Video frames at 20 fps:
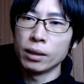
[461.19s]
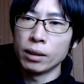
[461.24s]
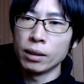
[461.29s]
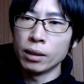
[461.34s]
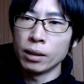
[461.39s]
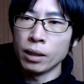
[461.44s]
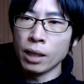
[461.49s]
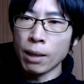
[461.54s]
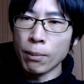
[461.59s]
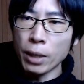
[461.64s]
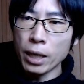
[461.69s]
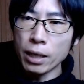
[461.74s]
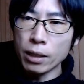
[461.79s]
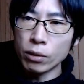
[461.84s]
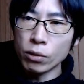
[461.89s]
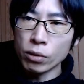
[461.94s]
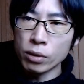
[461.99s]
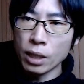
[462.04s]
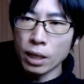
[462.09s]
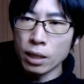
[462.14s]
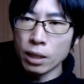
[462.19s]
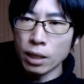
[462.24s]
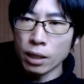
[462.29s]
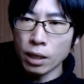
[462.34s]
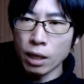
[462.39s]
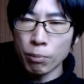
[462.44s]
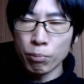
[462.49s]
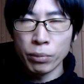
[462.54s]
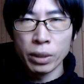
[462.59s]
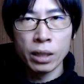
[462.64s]
名前と生年
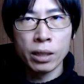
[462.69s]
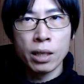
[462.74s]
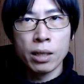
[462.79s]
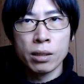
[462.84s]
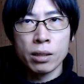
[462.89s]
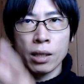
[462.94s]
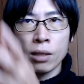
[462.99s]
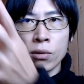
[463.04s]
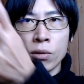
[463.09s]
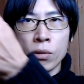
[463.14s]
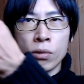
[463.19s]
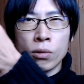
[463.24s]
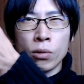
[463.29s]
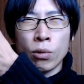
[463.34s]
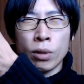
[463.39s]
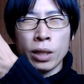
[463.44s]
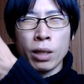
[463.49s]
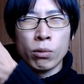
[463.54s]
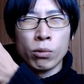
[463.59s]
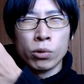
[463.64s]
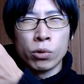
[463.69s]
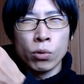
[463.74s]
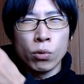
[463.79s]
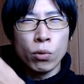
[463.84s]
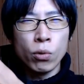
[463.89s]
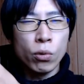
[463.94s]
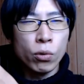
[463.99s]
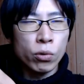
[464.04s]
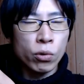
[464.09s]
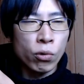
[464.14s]
月日で検索するのは結構情
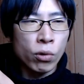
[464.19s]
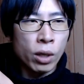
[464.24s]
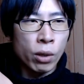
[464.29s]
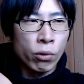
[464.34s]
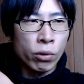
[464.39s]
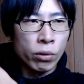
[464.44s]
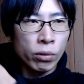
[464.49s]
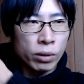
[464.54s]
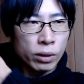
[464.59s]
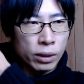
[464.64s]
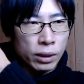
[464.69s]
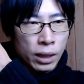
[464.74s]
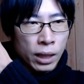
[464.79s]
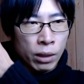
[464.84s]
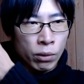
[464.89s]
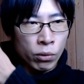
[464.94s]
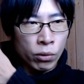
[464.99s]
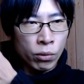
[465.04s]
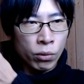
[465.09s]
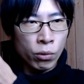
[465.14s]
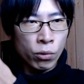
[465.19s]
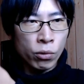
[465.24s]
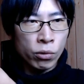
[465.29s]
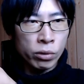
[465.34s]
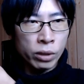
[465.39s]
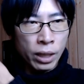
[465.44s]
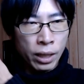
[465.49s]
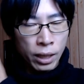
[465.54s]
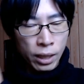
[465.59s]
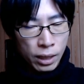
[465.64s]
報量があの多く
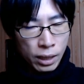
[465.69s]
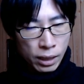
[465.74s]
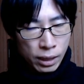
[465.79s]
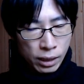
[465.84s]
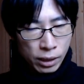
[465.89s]
て、